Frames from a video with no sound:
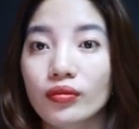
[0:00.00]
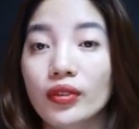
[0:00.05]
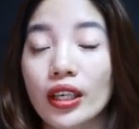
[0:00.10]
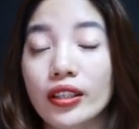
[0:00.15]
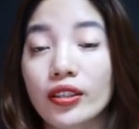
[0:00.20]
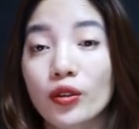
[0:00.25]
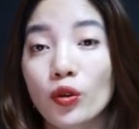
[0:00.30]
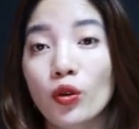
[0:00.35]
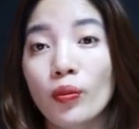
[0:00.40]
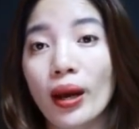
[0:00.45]

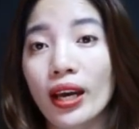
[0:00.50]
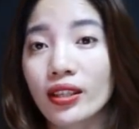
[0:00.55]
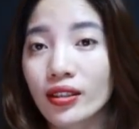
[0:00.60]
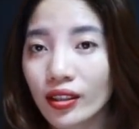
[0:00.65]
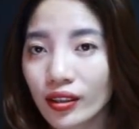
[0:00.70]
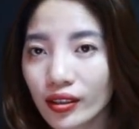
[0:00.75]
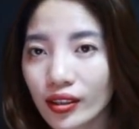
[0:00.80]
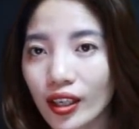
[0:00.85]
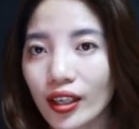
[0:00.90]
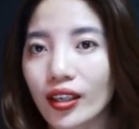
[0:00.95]
là những cô bé
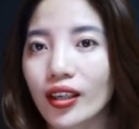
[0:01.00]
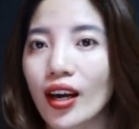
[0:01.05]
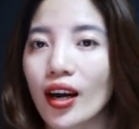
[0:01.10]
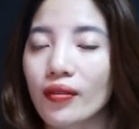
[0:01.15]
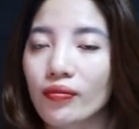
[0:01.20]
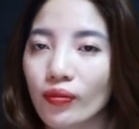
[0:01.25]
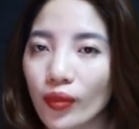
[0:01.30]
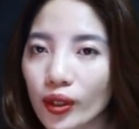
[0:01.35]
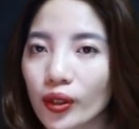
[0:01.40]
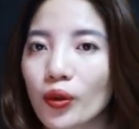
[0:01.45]
rất nhạy
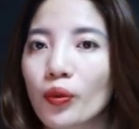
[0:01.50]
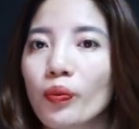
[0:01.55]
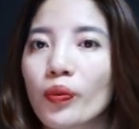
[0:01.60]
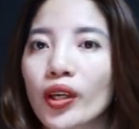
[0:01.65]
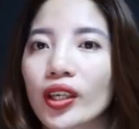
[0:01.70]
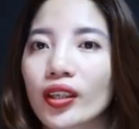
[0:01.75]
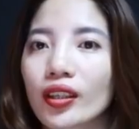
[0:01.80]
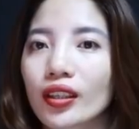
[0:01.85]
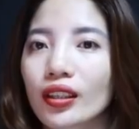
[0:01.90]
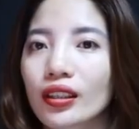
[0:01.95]
cảm và thông
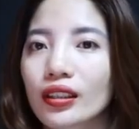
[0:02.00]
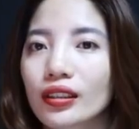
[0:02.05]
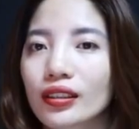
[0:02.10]
minh.